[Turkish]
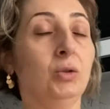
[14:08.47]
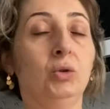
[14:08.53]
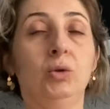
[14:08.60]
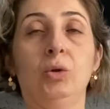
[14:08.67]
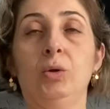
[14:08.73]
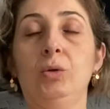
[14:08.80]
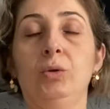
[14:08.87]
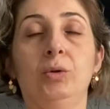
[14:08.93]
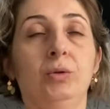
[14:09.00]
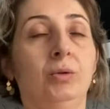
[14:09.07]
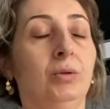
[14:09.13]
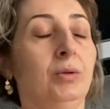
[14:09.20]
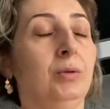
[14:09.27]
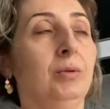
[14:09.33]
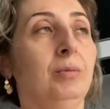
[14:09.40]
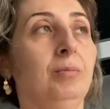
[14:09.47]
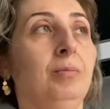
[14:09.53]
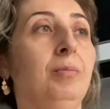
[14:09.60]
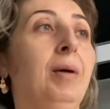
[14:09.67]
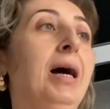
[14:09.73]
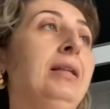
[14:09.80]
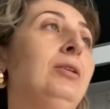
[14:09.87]
Çok kötü.
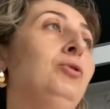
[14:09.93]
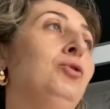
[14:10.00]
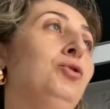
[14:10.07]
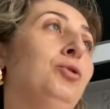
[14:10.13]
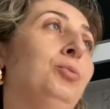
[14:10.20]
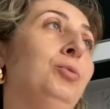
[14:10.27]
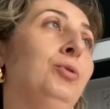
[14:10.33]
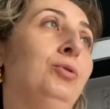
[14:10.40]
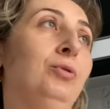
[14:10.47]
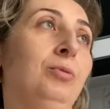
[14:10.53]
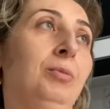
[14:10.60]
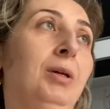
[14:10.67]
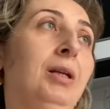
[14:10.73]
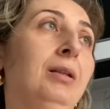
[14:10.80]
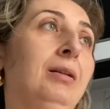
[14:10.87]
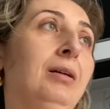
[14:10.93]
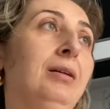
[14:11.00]
Ben de çocuk büyüttüm yeniden.